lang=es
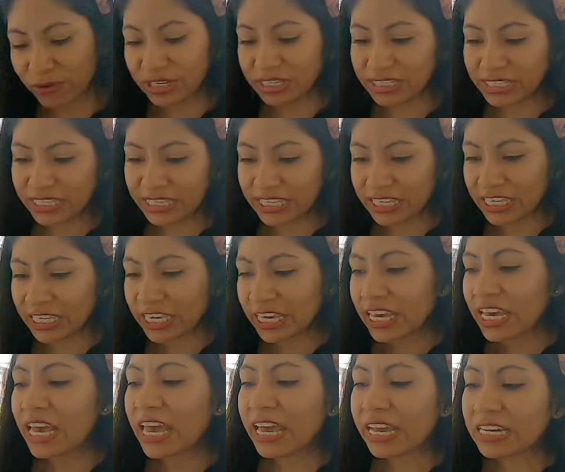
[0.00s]
Pues sí,
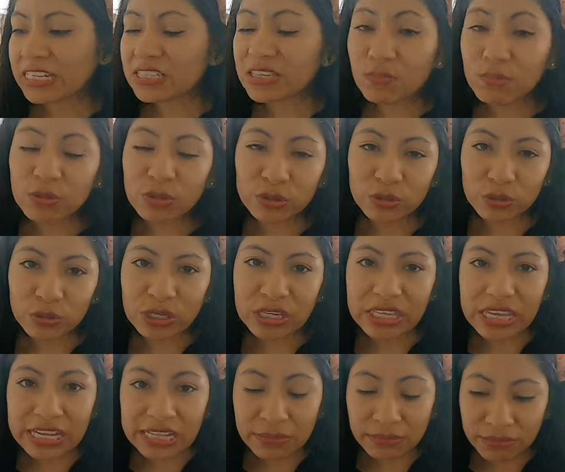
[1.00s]
en esta
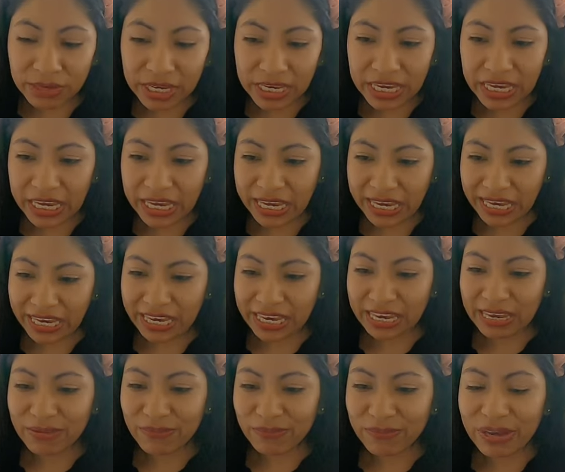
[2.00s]
oportunidad me,
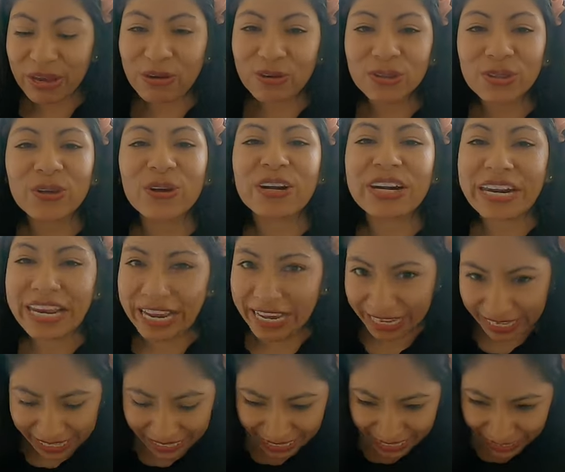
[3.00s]
me
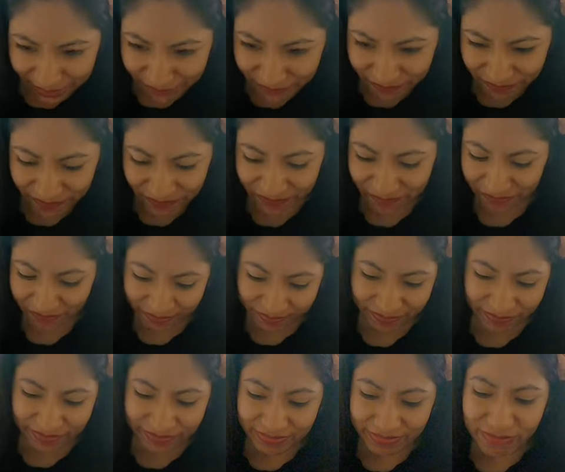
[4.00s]
autorregalé,
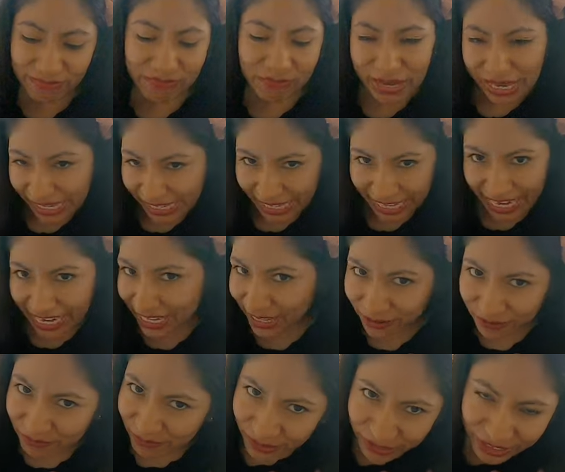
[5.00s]
me
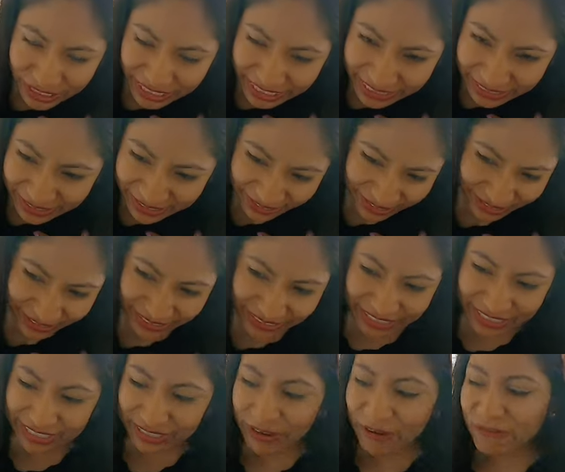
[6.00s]
engreí un poquito
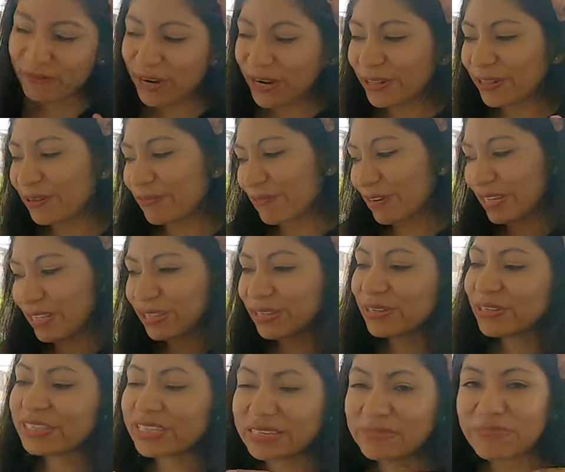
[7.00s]
comprándome
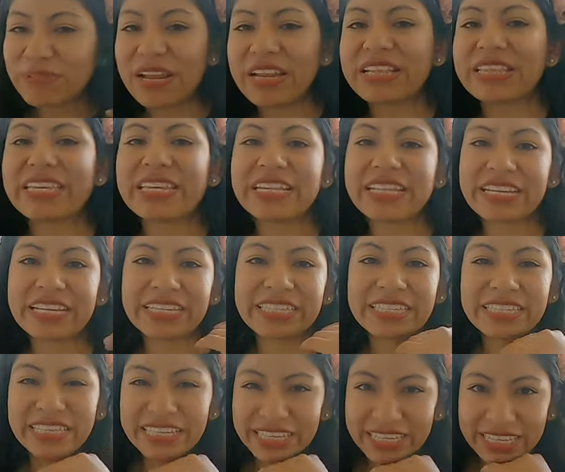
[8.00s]
todas estas
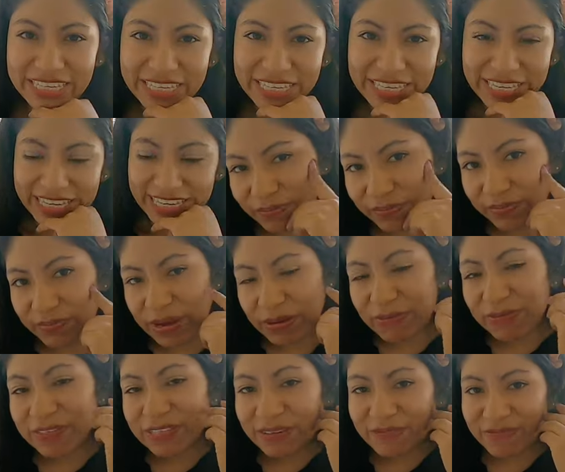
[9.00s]
plantitas.
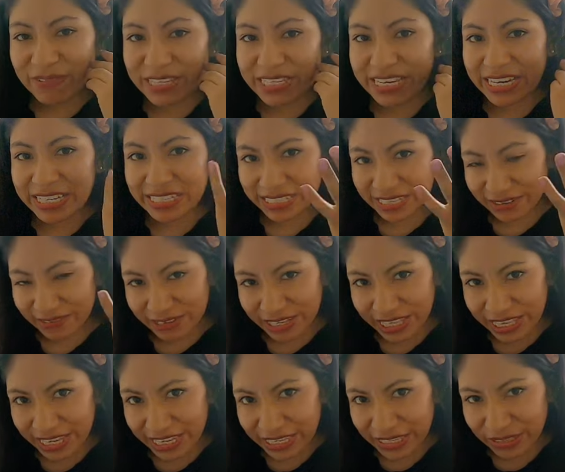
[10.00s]
Vamos a empezar este
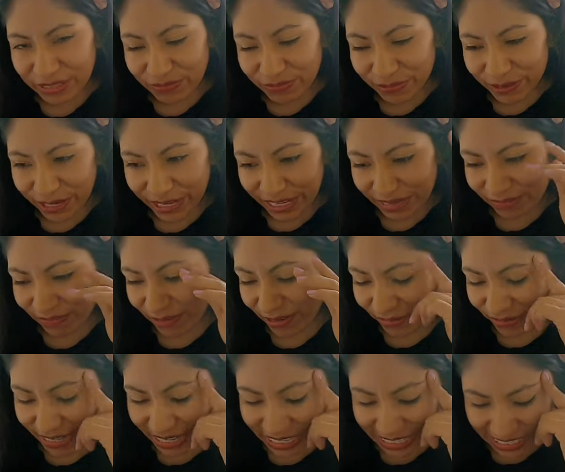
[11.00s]
videito por el
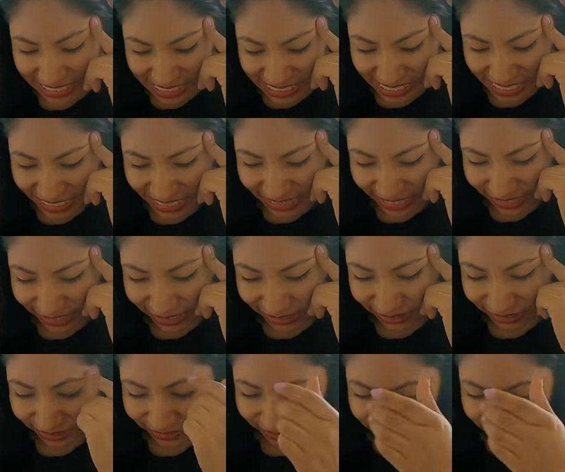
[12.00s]
primer accidentado.